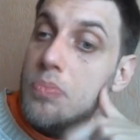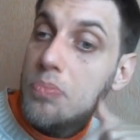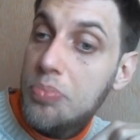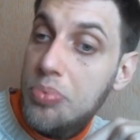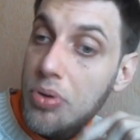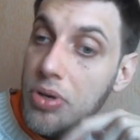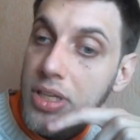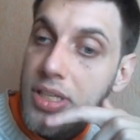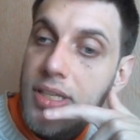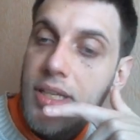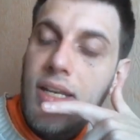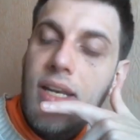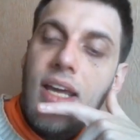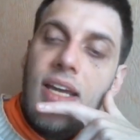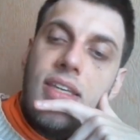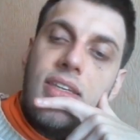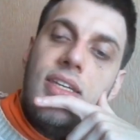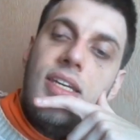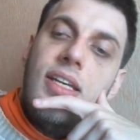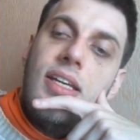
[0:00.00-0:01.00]
pour Kill la
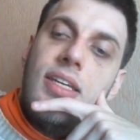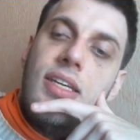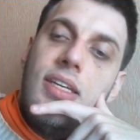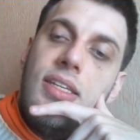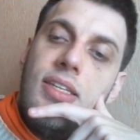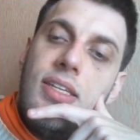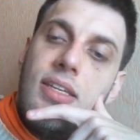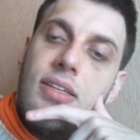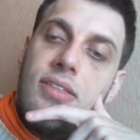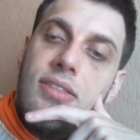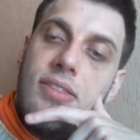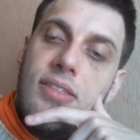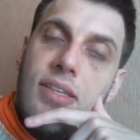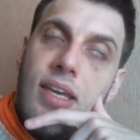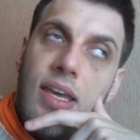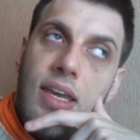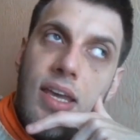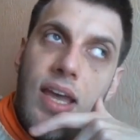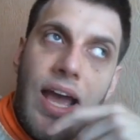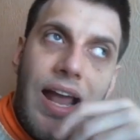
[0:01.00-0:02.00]
Kill, qui dit que
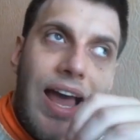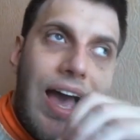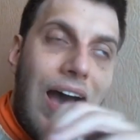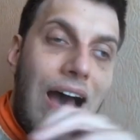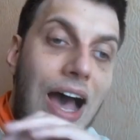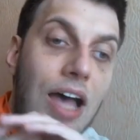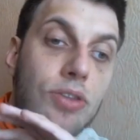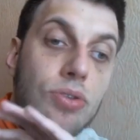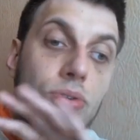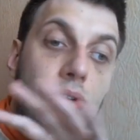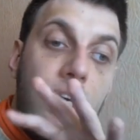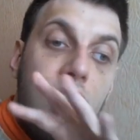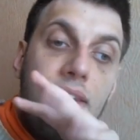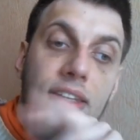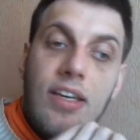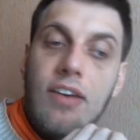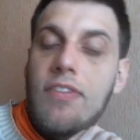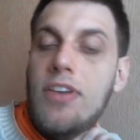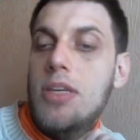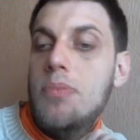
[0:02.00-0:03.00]
c'est, elle a adoré
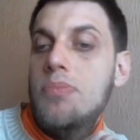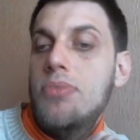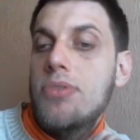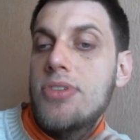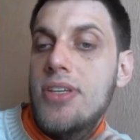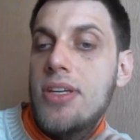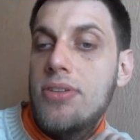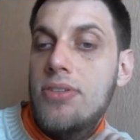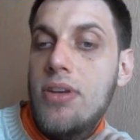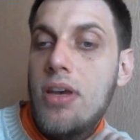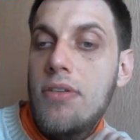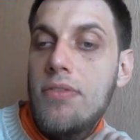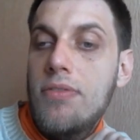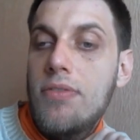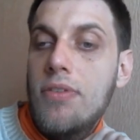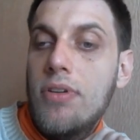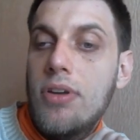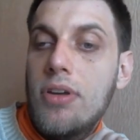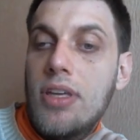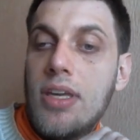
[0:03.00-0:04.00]
travailler pour cette
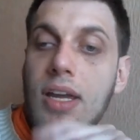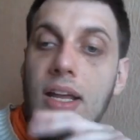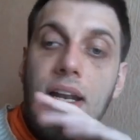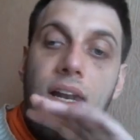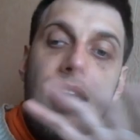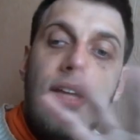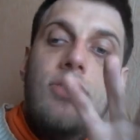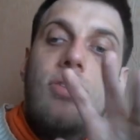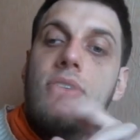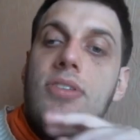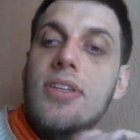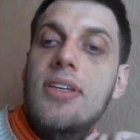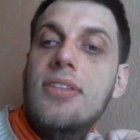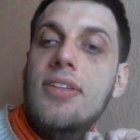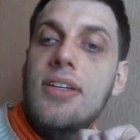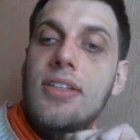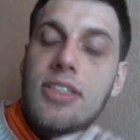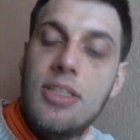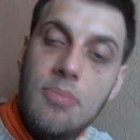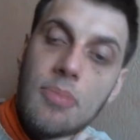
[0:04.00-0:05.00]
œuvre, qu'elle adore
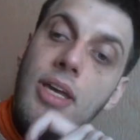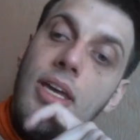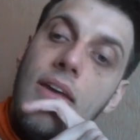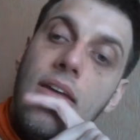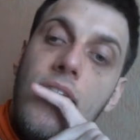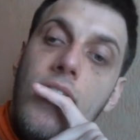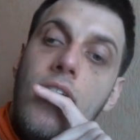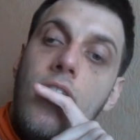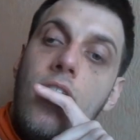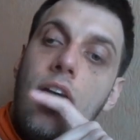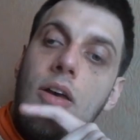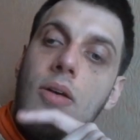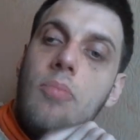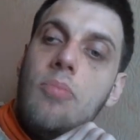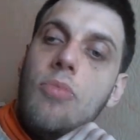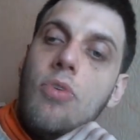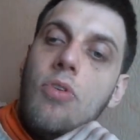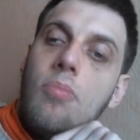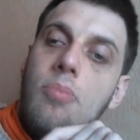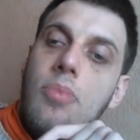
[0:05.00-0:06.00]
cet animé.
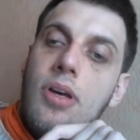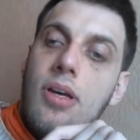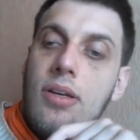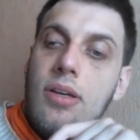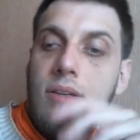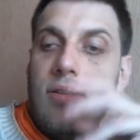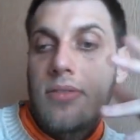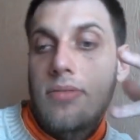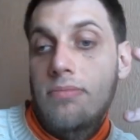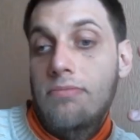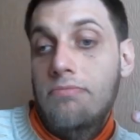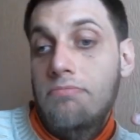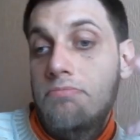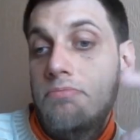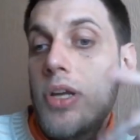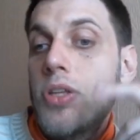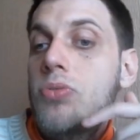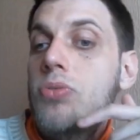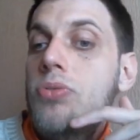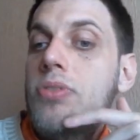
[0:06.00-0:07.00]
Bon ben,
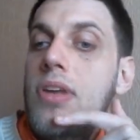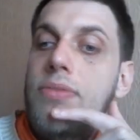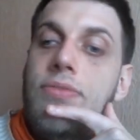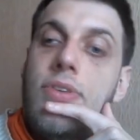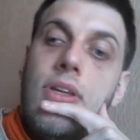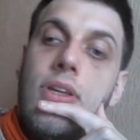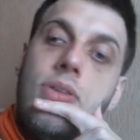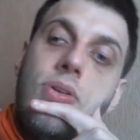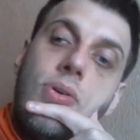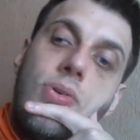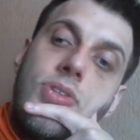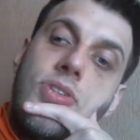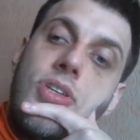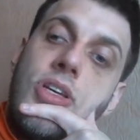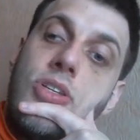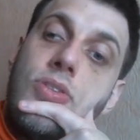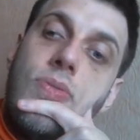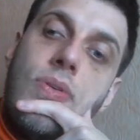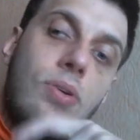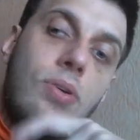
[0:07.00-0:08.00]
pas tout à fait
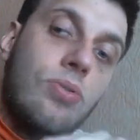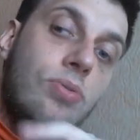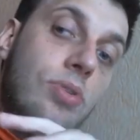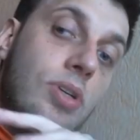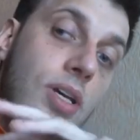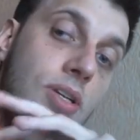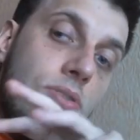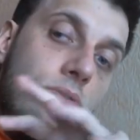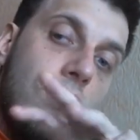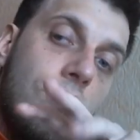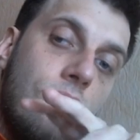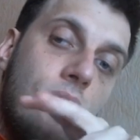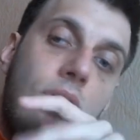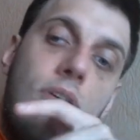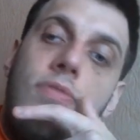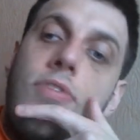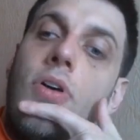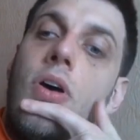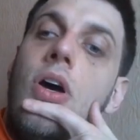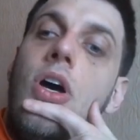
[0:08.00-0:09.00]
hétérosexuel. En tout cas, son
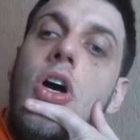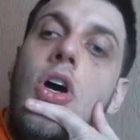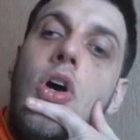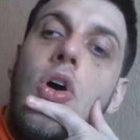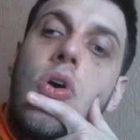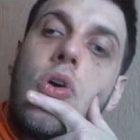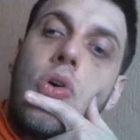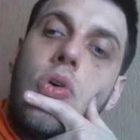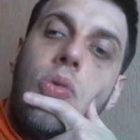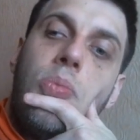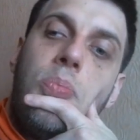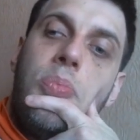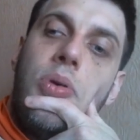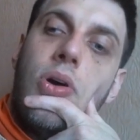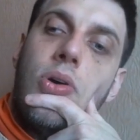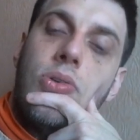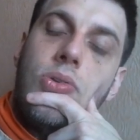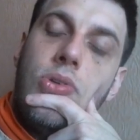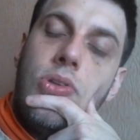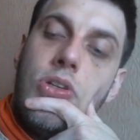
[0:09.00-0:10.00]
œuvre
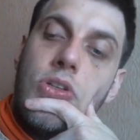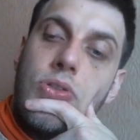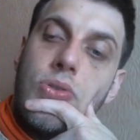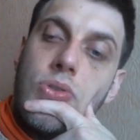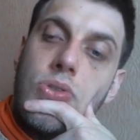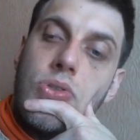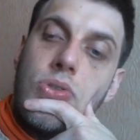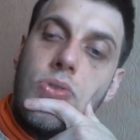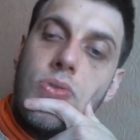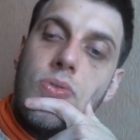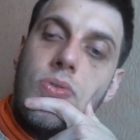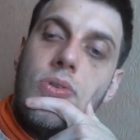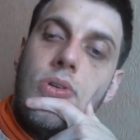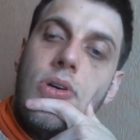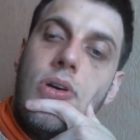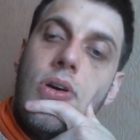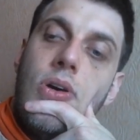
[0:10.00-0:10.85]
comporte des chansons